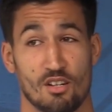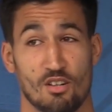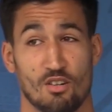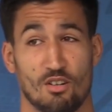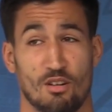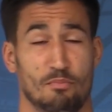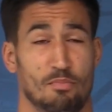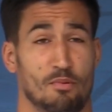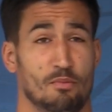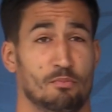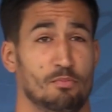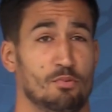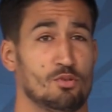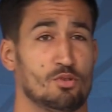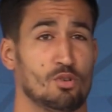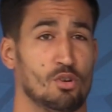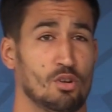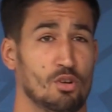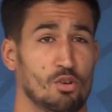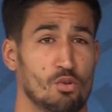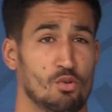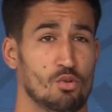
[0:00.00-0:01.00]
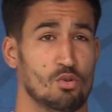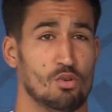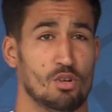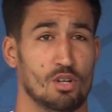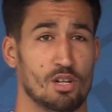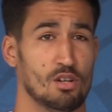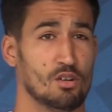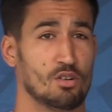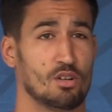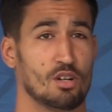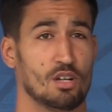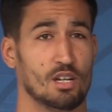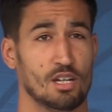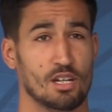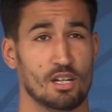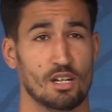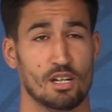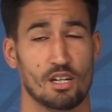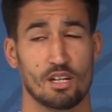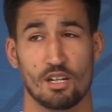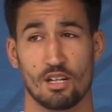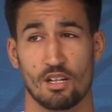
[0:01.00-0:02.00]
lo que propuso el club y lo
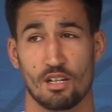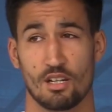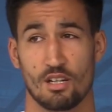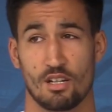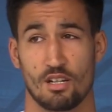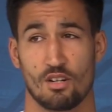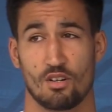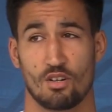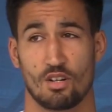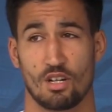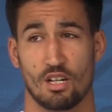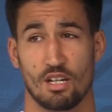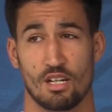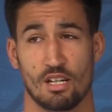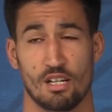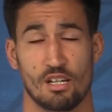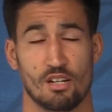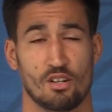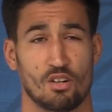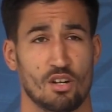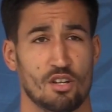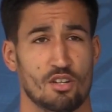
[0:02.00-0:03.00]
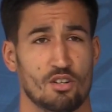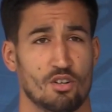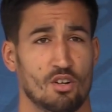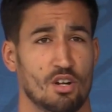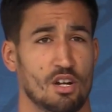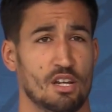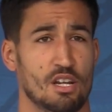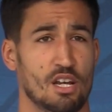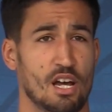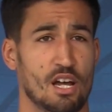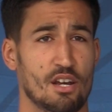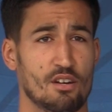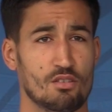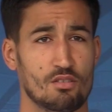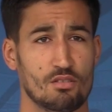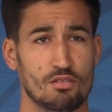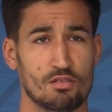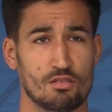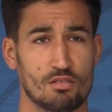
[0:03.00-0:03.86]
que, y lo que, y lo que yo quería, ¿no?